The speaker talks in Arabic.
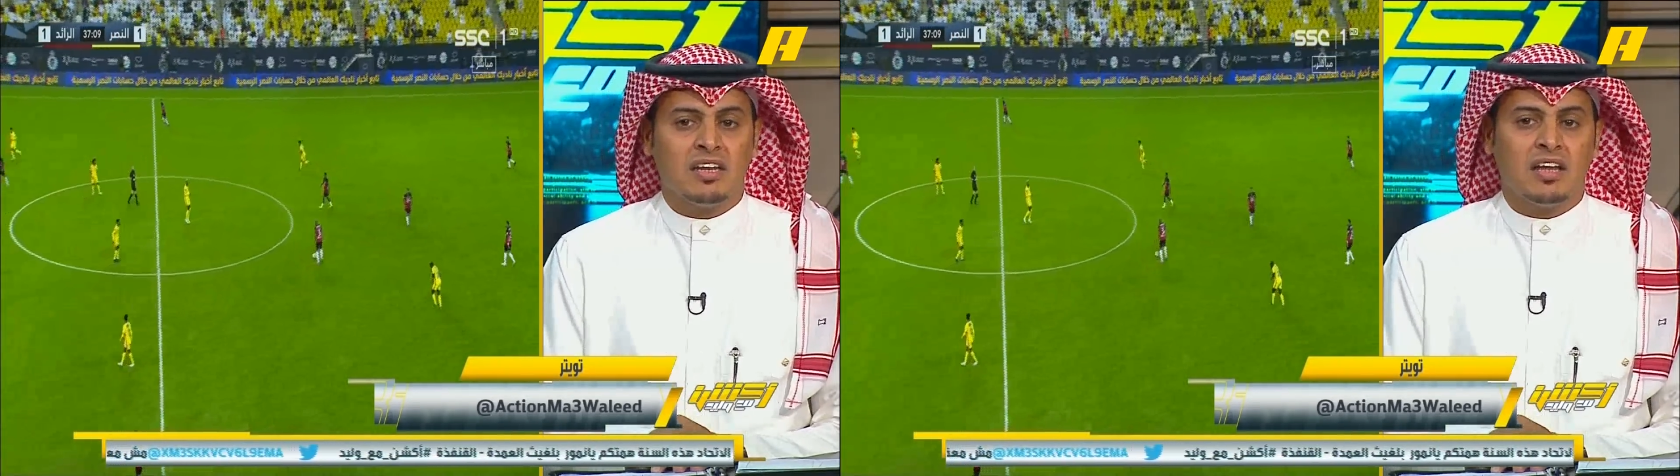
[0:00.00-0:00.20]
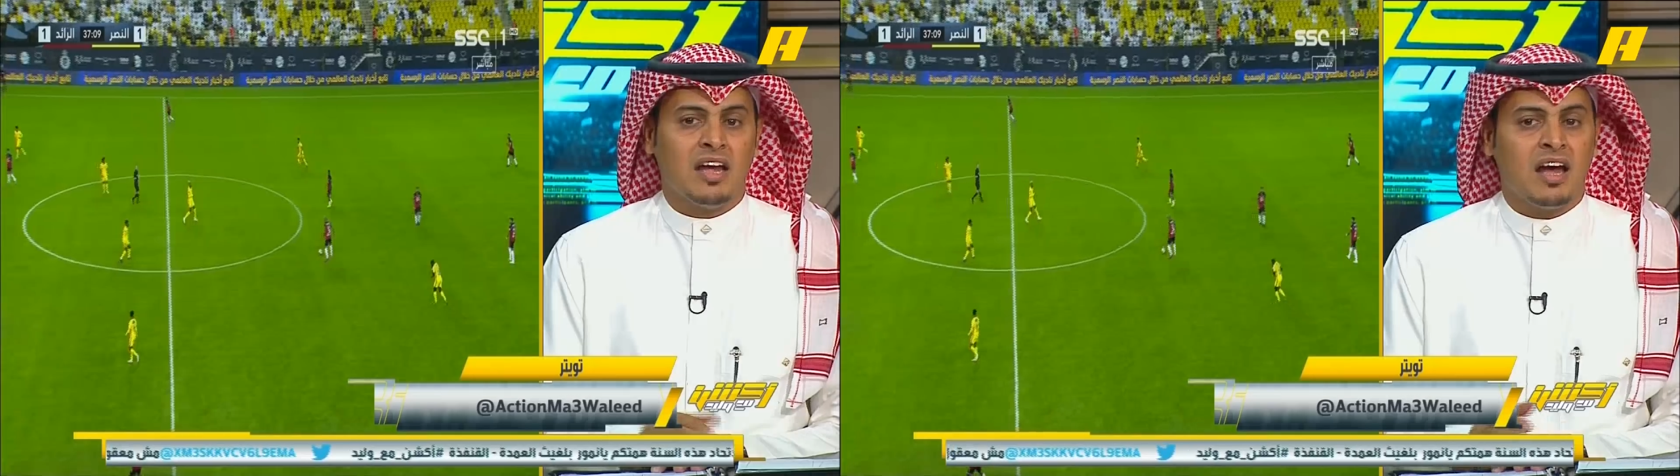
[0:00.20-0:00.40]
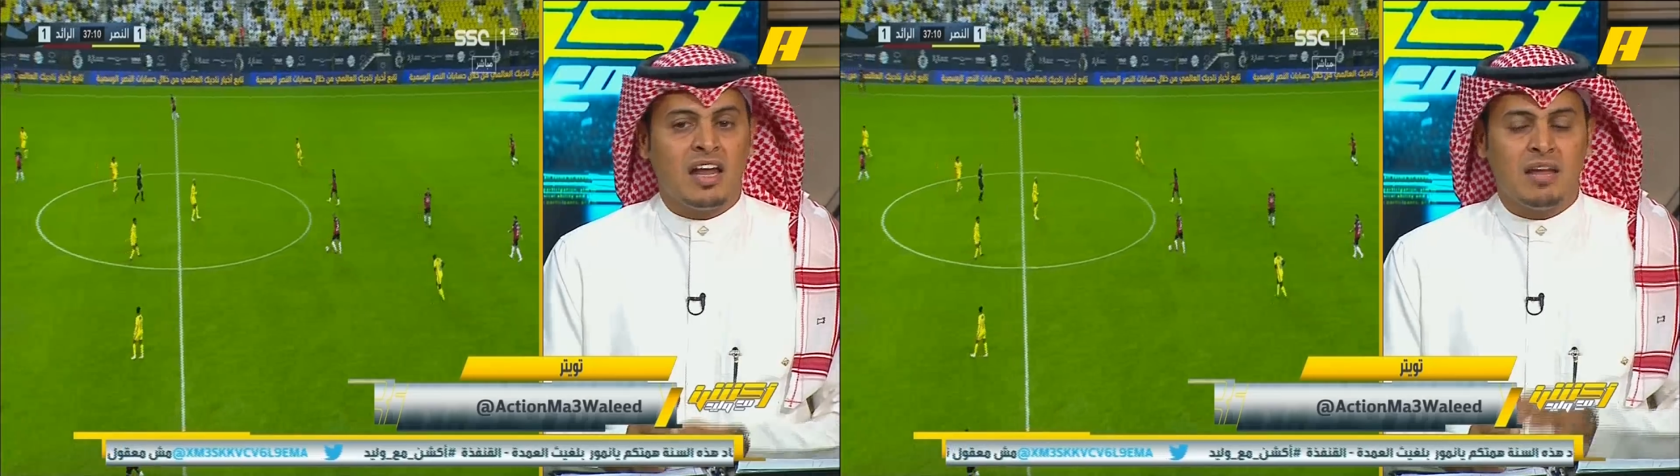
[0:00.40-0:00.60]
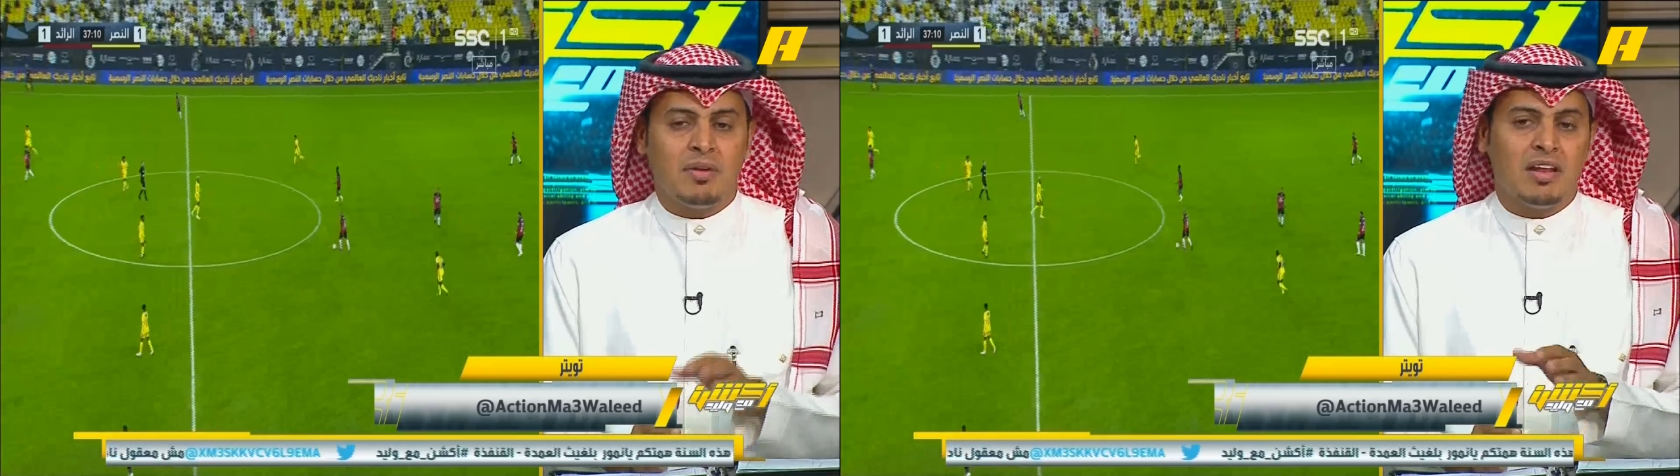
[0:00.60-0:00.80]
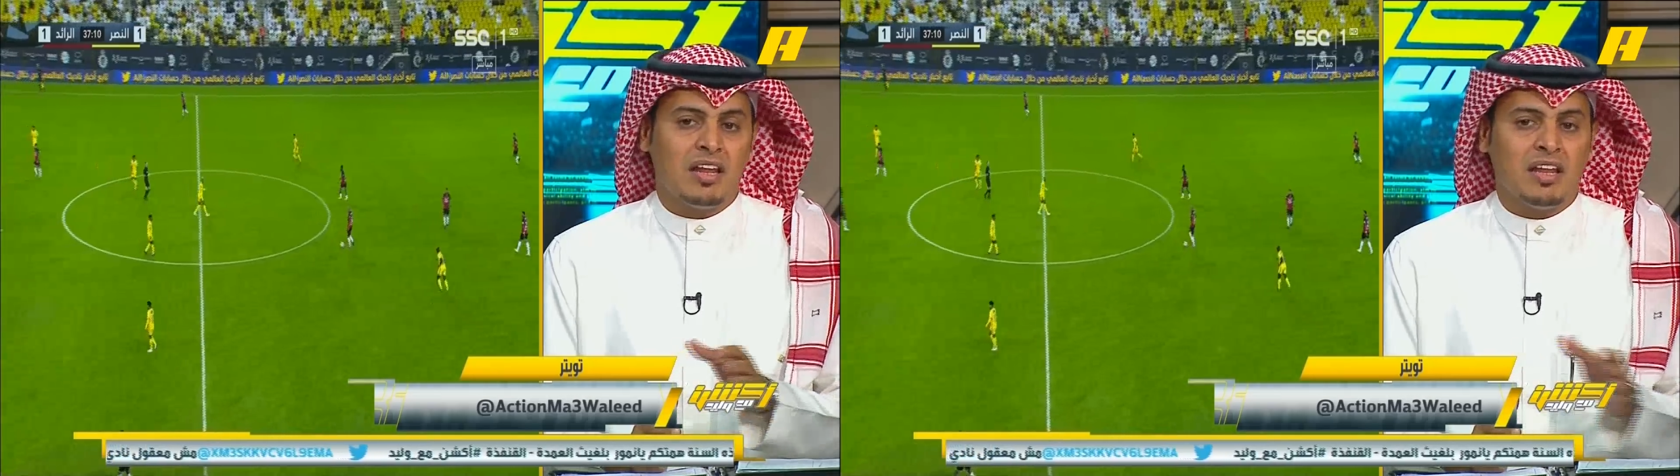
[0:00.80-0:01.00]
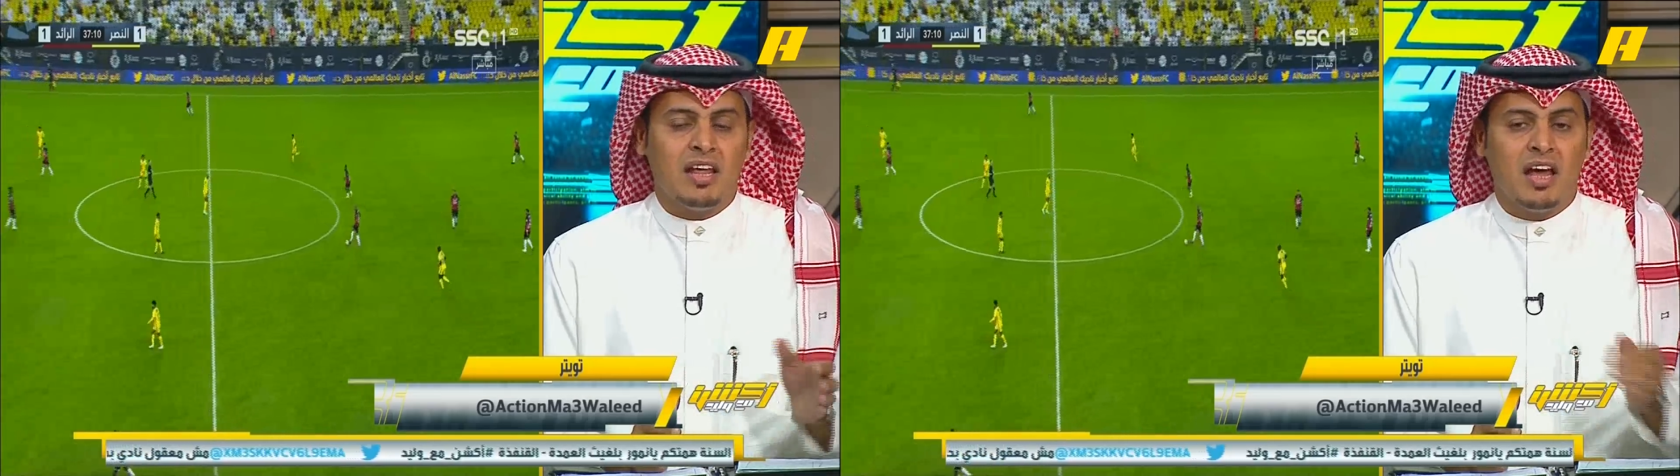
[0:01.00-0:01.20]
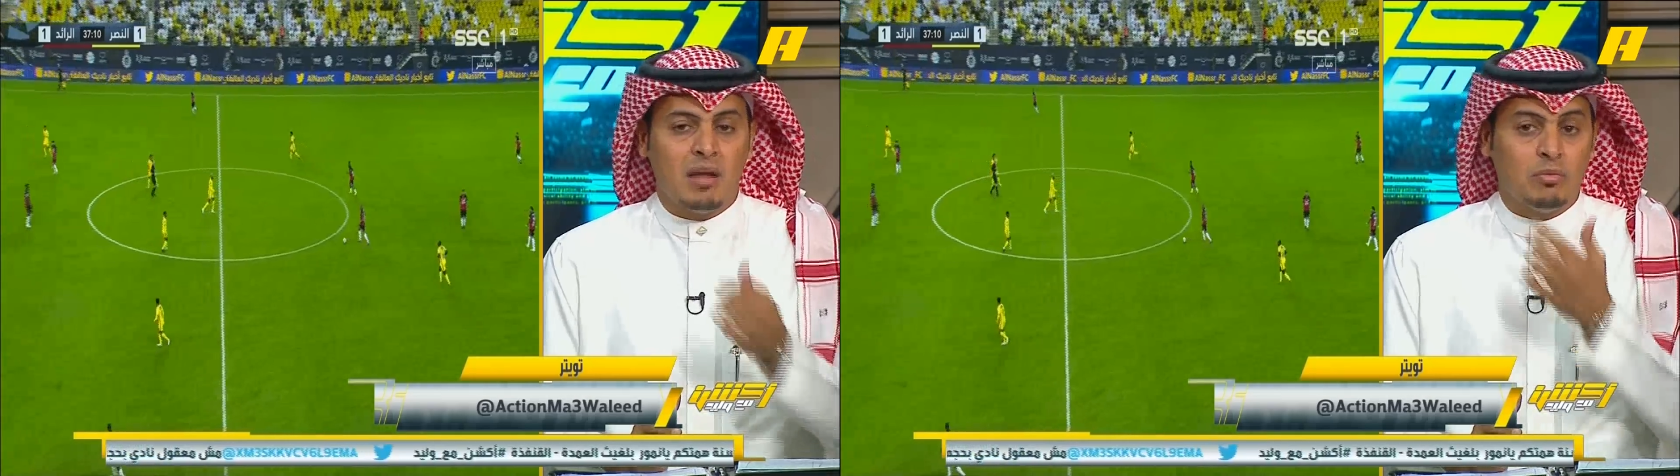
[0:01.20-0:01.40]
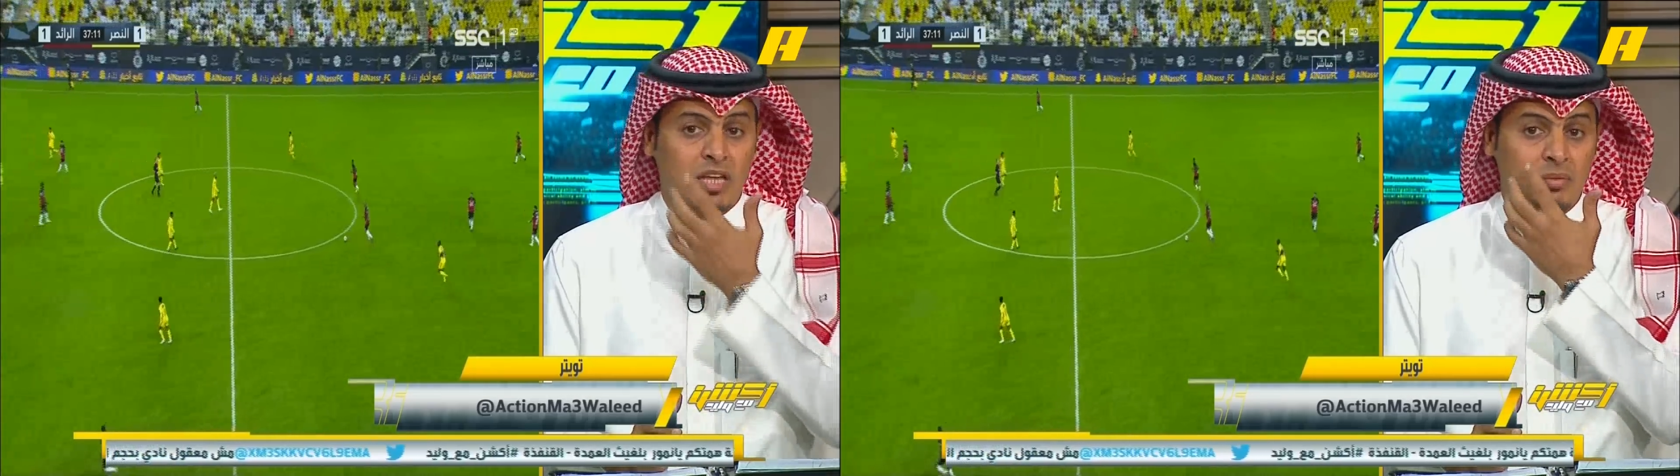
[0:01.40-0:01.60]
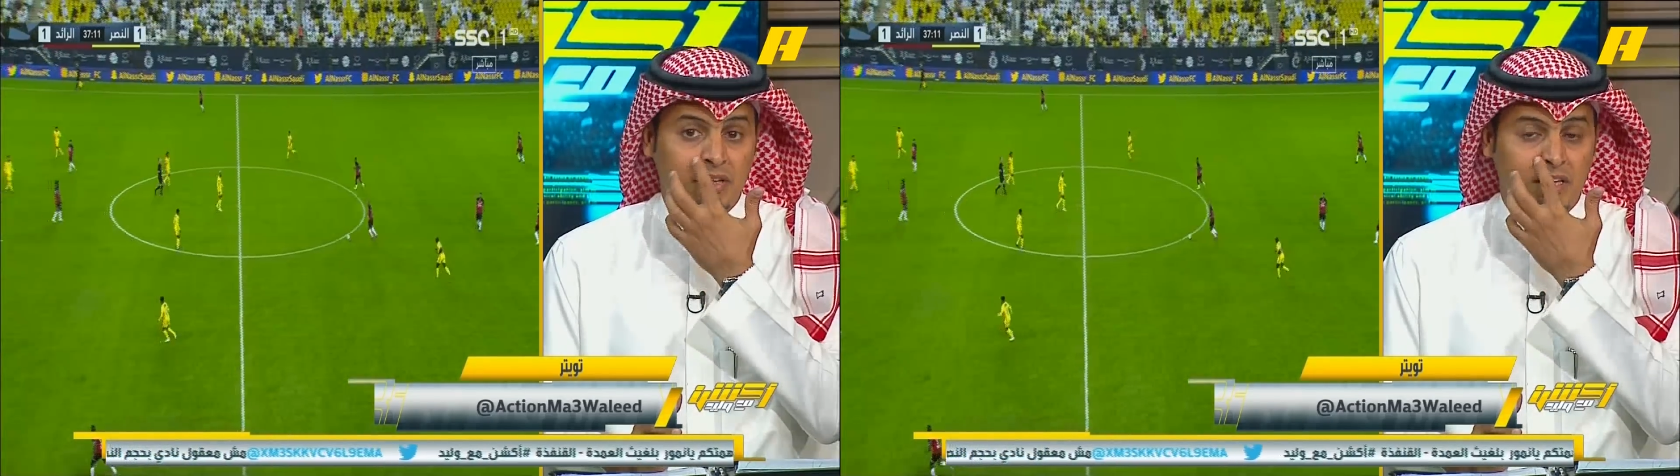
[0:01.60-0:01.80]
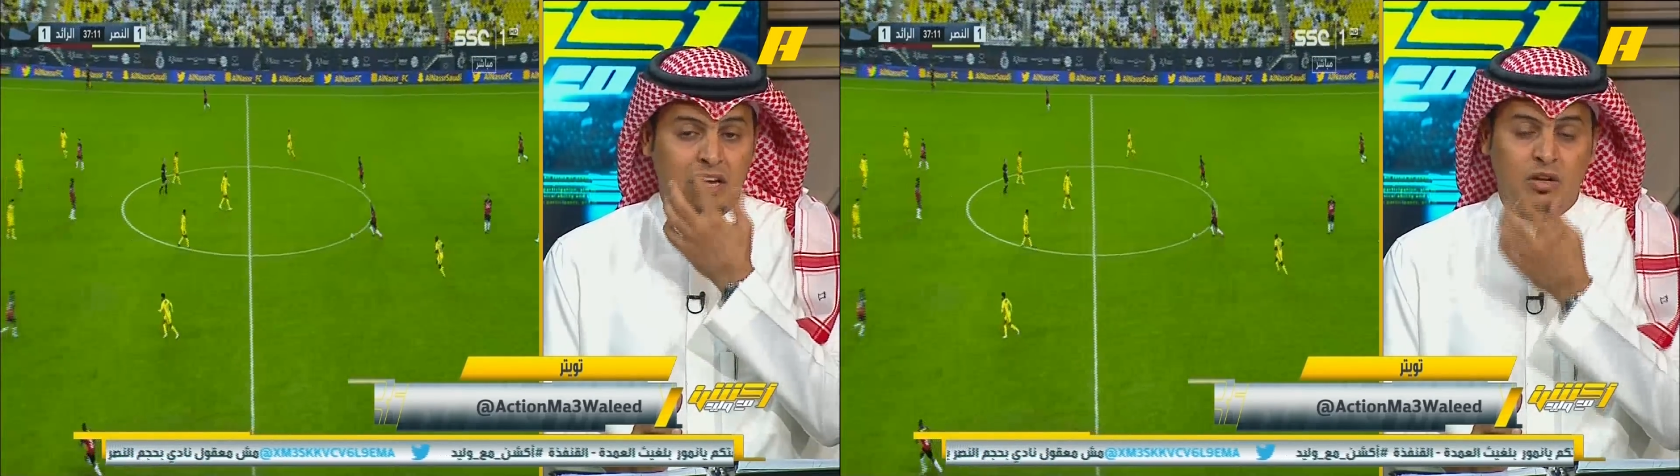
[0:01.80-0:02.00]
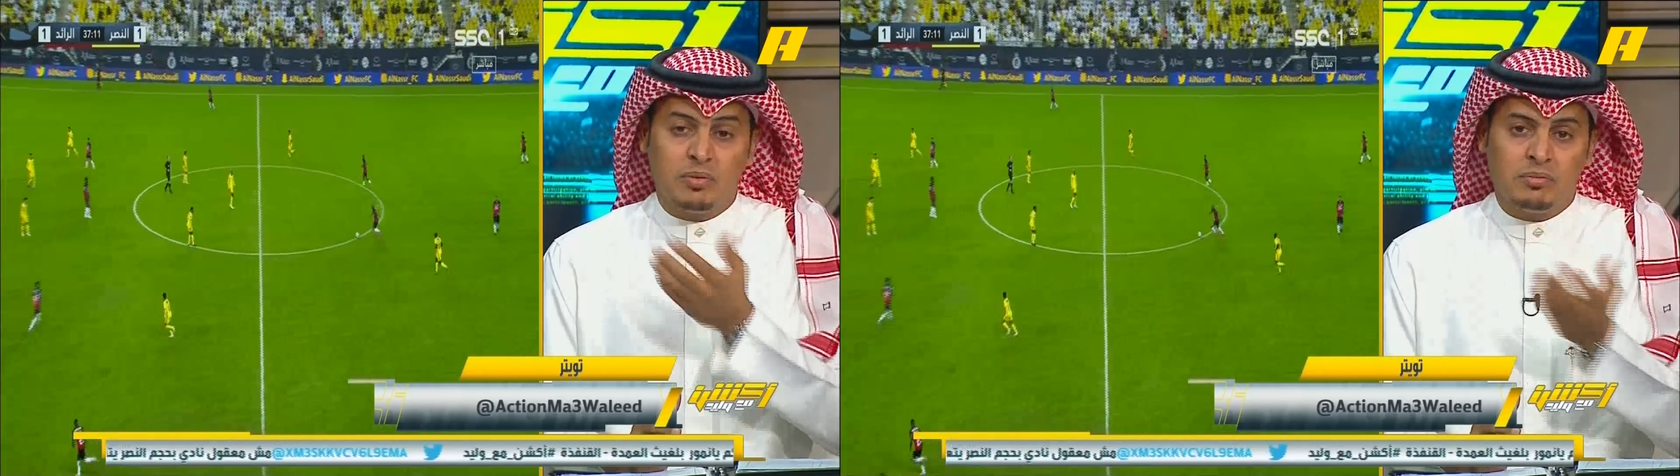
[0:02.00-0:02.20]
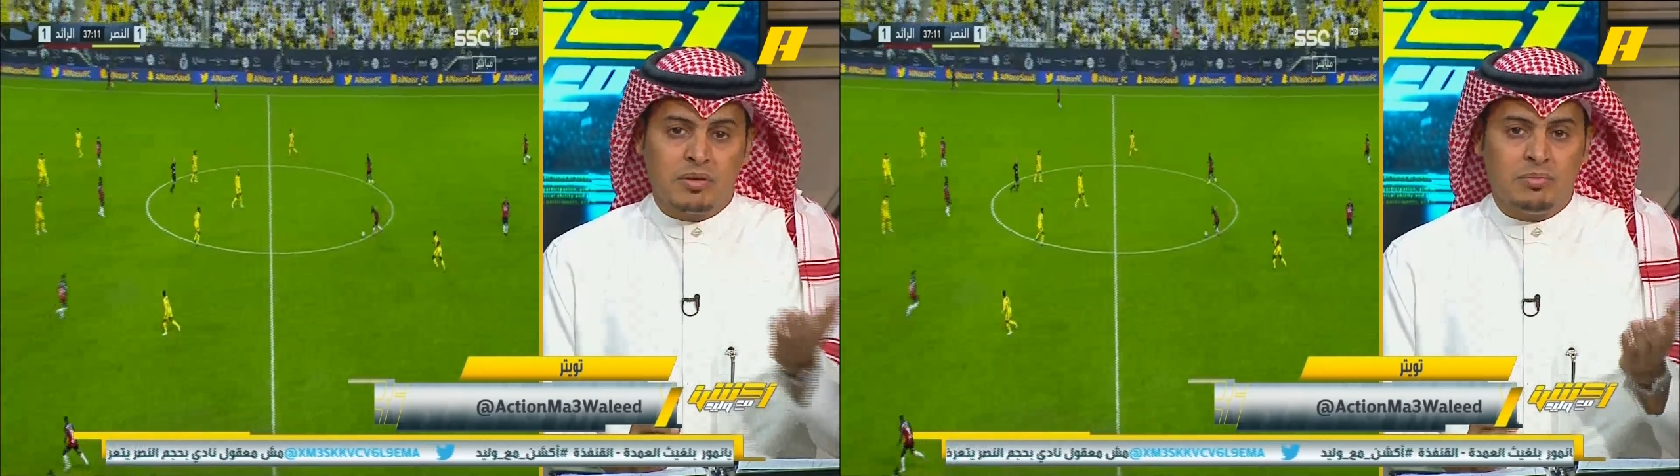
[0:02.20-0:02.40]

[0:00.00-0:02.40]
اغلب المتابعين كانوا